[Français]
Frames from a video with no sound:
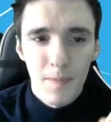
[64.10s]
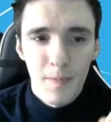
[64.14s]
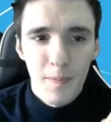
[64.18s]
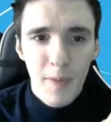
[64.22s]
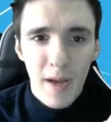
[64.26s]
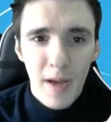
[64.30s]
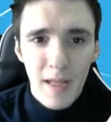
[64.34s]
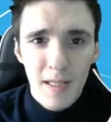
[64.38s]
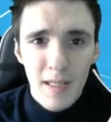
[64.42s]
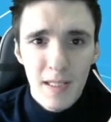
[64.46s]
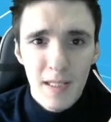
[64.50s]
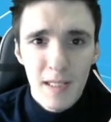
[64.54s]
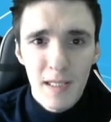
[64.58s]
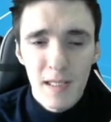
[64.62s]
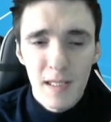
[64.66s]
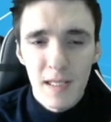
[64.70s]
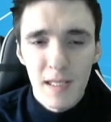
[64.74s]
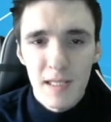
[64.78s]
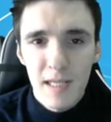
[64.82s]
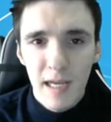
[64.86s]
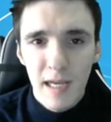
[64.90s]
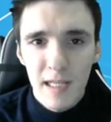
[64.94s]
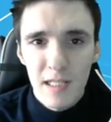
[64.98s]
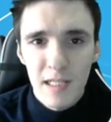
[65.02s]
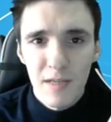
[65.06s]
partie
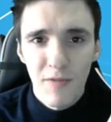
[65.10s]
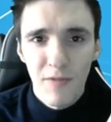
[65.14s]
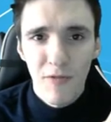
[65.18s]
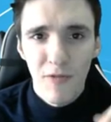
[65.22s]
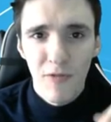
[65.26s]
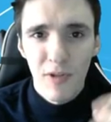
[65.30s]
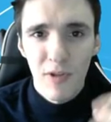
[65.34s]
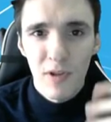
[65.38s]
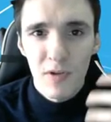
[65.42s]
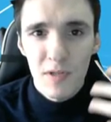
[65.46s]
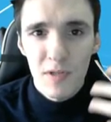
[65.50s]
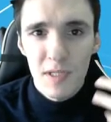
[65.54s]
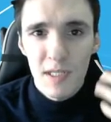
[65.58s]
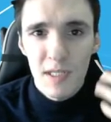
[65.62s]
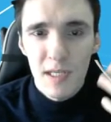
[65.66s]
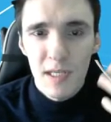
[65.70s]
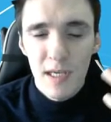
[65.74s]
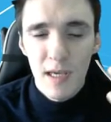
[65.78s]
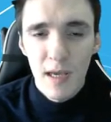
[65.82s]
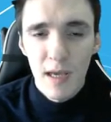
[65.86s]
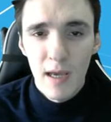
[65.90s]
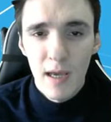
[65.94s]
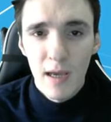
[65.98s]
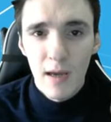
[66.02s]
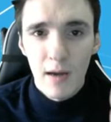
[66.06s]
des actifs
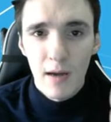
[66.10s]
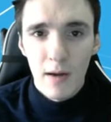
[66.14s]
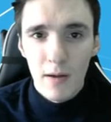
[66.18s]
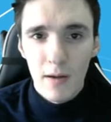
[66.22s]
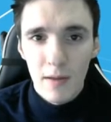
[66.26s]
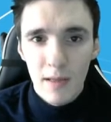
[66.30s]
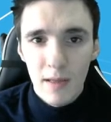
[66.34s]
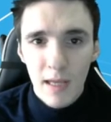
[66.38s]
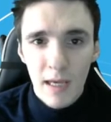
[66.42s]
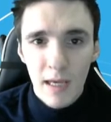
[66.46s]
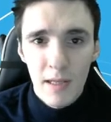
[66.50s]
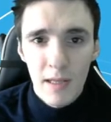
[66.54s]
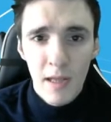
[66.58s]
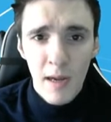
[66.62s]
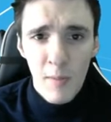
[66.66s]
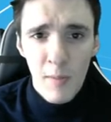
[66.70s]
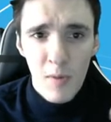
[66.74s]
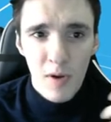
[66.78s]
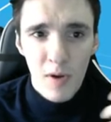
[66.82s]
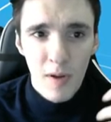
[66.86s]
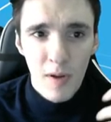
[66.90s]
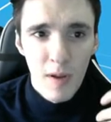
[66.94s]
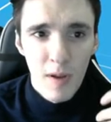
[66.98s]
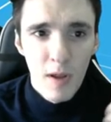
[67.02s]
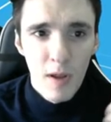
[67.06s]
financiers
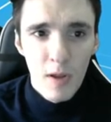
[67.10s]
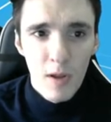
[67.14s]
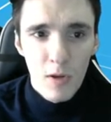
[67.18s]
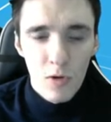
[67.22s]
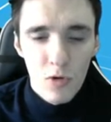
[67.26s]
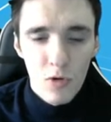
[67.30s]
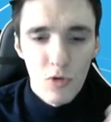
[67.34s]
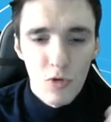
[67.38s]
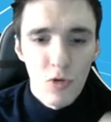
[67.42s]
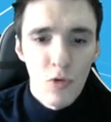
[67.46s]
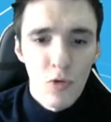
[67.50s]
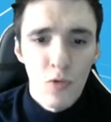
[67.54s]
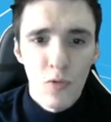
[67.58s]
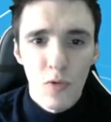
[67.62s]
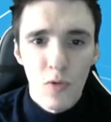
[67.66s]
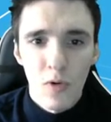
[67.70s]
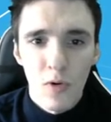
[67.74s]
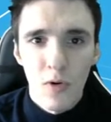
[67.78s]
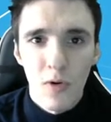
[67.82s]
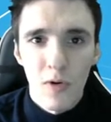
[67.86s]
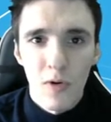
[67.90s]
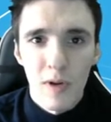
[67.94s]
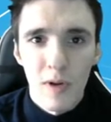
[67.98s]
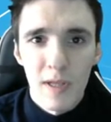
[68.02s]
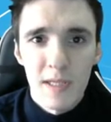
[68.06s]
tradables dont
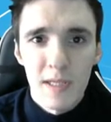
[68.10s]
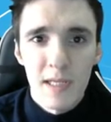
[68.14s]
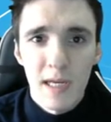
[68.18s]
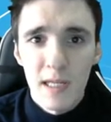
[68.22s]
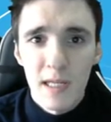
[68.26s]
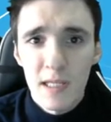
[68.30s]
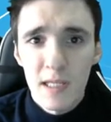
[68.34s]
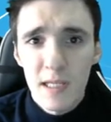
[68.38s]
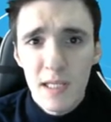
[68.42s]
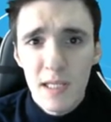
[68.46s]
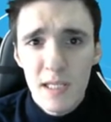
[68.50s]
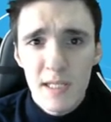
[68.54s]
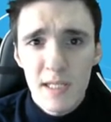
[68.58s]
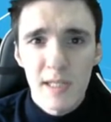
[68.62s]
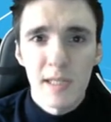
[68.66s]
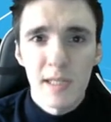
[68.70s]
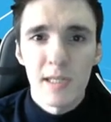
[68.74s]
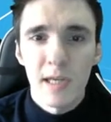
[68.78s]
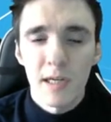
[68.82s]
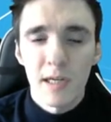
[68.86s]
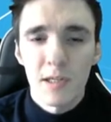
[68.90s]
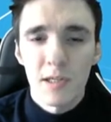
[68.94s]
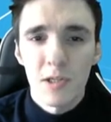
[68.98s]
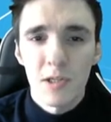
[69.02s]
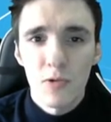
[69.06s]
euh, les indices, les
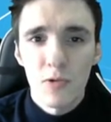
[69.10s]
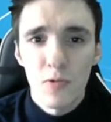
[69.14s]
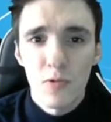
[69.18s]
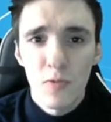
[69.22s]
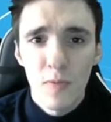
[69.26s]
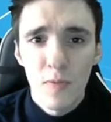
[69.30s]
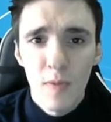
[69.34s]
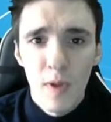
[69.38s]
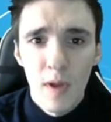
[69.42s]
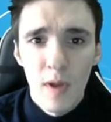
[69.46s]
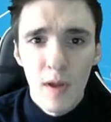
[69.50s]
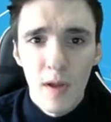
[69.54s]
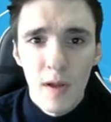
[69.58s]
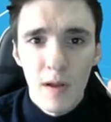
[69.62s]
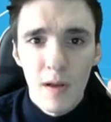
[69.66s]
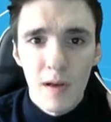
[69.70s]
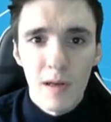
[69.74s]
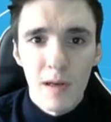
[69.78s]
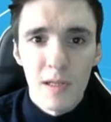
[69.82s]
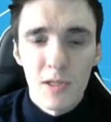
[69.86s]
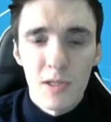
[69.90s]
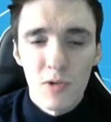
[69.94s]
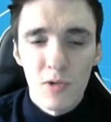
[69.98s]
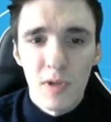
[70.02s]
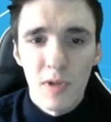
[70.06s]
actions,
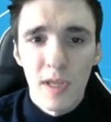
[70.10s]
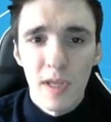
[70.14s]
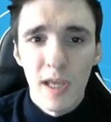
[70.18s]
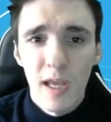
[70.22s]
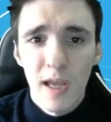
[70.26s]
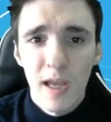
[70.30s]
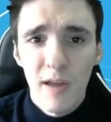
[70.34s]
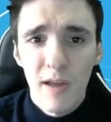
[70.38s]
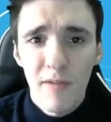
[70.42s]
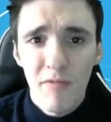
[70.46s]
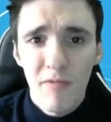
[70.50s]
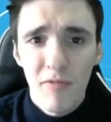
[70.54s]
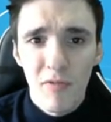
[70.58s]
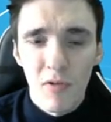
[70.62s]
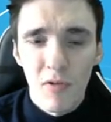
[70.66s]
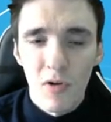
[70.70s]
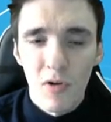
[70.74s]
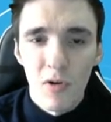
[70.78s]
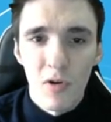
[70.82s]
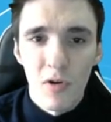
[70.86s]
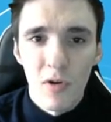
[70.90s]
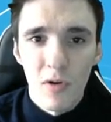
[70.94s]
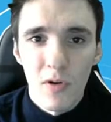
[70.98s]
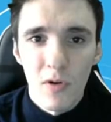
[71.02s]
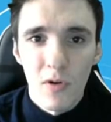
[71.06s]
les ETF,
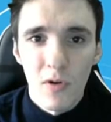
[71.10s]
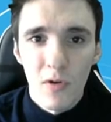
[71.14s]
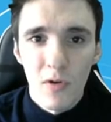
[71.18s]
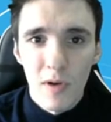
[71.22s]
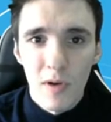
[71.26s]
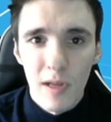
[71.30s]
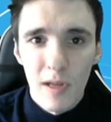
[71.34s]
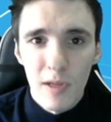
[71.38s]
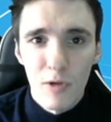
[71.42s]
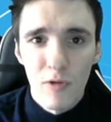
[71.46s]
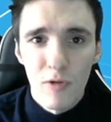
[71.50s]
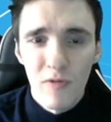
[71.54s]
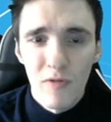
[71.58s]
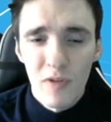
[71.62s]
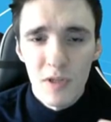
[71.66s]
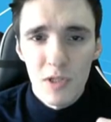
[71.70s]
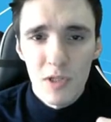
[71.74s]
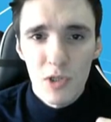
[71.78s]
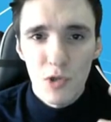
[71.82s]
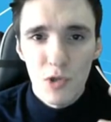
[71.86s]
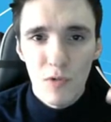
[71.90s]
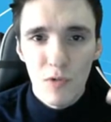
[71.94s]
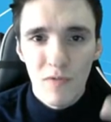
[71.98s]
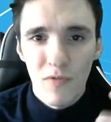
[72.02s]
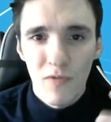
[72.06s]
les devises
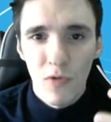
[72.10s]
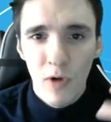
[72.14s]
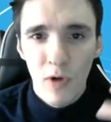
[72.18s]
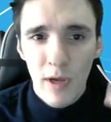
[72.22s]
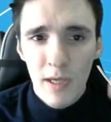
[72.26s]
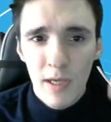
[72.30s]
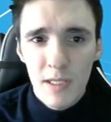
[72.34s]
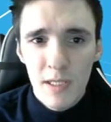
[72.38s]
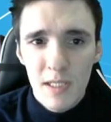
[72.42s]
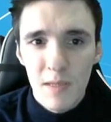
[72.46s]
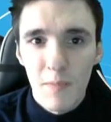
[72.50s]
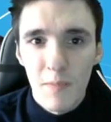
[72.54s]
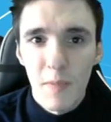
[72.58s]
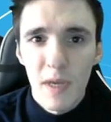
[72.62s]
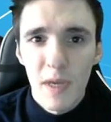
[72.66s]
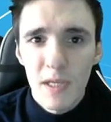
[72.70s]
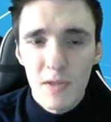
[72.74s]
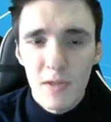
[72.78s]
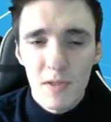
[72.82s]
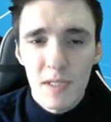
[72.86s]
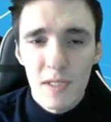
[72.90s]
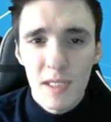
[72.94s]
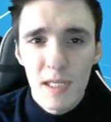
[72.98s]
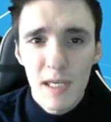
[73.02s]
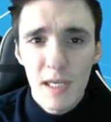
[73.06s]
sur le Forex, mais
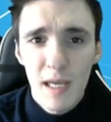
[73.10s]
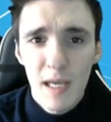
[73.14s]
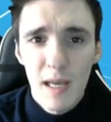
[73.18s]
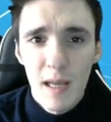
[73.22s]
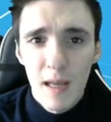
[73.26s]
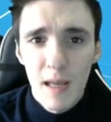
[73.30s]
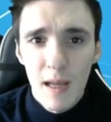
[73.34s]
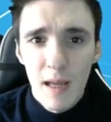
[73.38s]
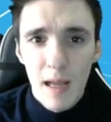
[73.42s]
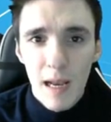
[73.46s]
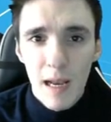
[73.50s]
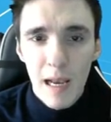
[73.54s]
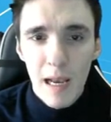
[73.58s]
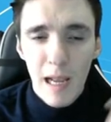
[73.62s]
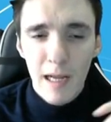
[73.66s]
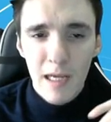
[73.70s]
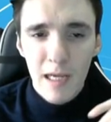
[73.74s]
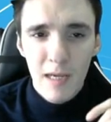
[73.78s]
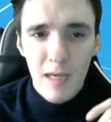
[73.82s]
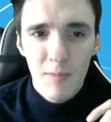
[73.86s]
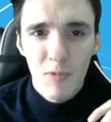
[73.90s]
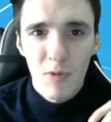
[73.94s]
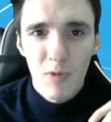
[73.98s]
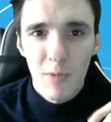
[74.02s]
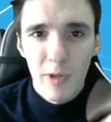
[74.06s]
aussi la
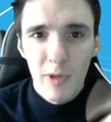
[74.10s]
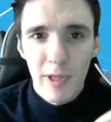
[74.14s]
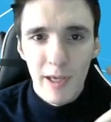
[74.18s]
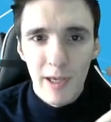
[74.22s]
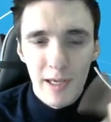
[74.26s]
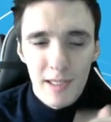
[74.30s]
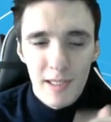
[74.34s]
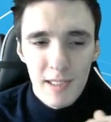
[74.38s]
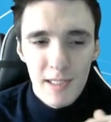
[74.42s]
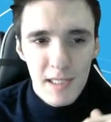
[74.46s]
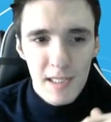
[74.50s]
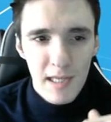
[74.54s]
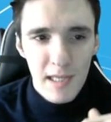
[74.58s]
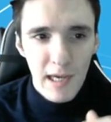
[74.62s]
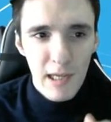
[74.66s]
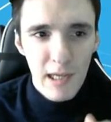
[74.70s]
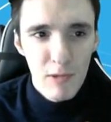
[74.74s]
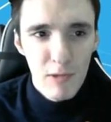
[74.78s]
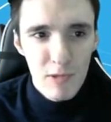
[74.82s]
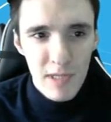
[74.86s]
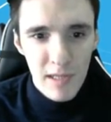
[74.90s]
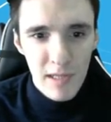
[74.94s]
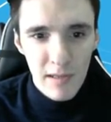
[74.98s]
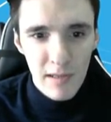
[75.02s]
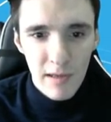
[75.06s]
crypto-monnaie. Et c'est ça qui
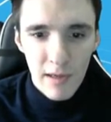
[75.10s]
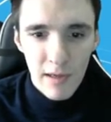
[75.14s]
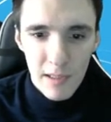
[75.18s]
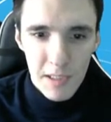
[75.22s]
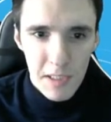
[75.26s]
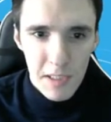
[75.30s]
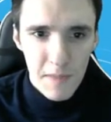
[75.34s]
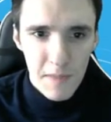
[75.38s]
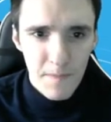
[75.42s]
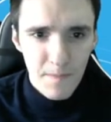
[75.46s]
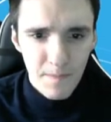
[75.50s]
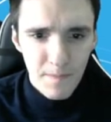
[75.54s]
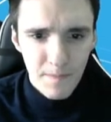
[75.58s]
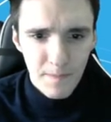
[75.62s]
nous intéresse.